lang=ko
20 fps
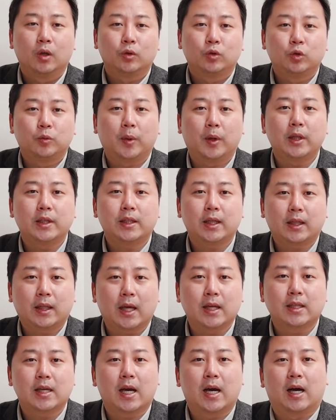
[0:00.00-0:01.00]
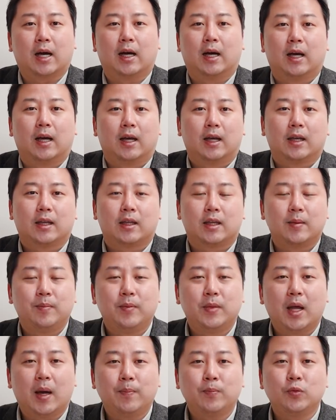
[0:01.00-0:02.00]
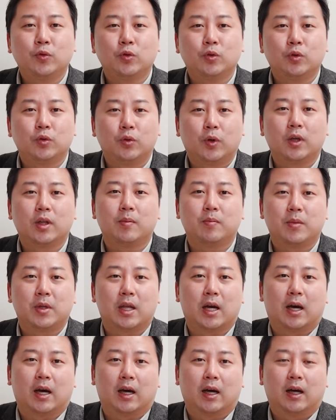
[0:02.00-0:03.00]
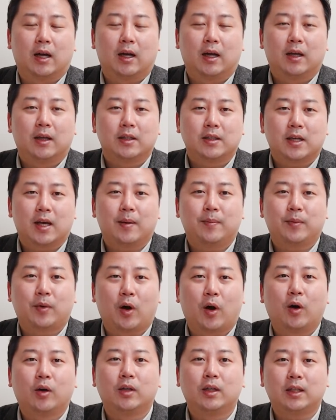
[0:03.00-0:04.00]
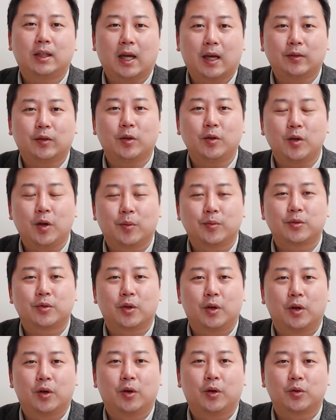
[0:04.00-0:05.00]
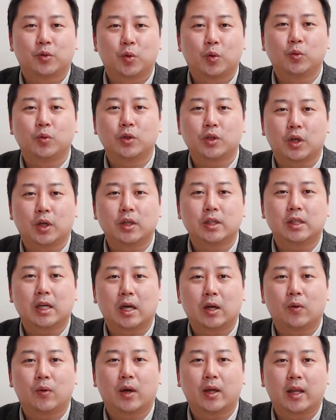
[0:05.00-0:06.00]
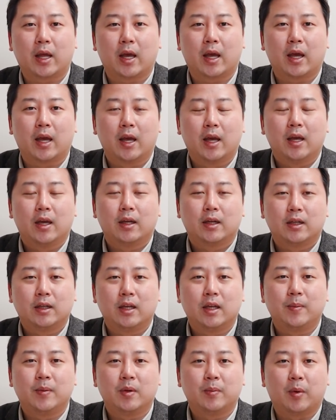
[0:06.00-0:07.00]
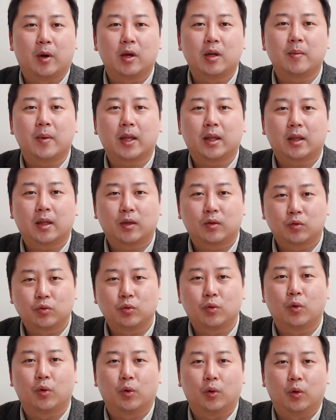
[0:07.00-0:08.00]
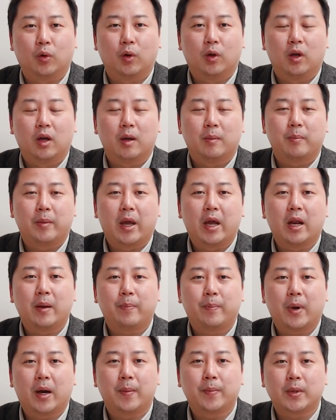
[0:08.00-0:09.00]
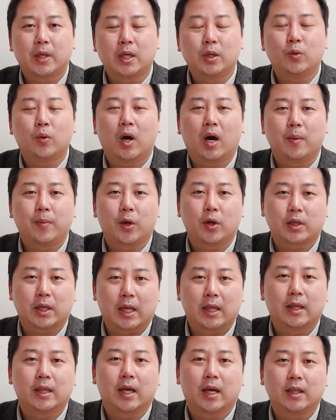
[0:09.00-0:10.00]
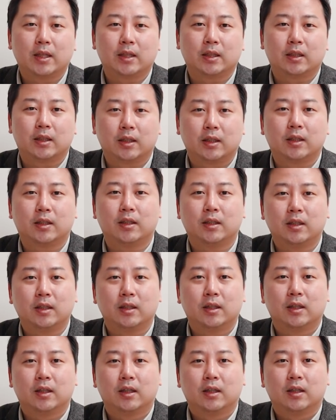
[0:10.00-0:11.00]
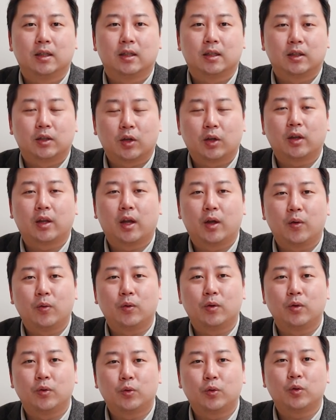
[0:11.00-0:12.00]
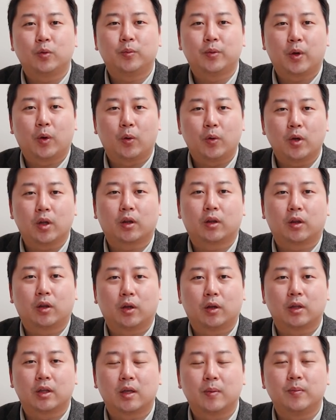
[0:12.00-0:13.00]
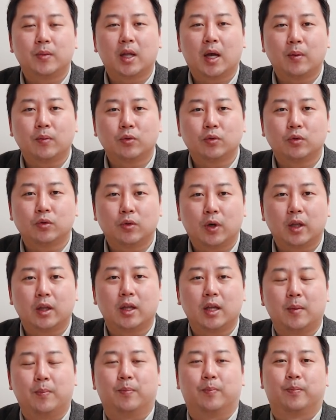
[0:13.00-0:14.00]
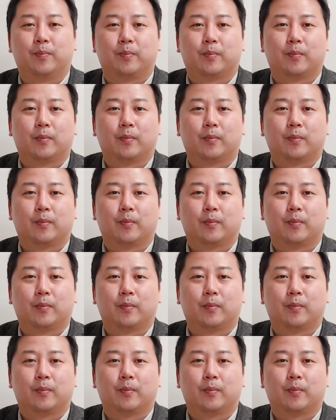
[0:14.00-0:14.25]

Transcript: 두 번째 타자 김남국 의원입니다. 참 거를 타선이 없어요. 조국 전 장관의 그림을 머리맡에 두고 매일 밤 기도하며 잔다는 글을 그런 내용을 유튜브에 올렸던 김남국 의원님.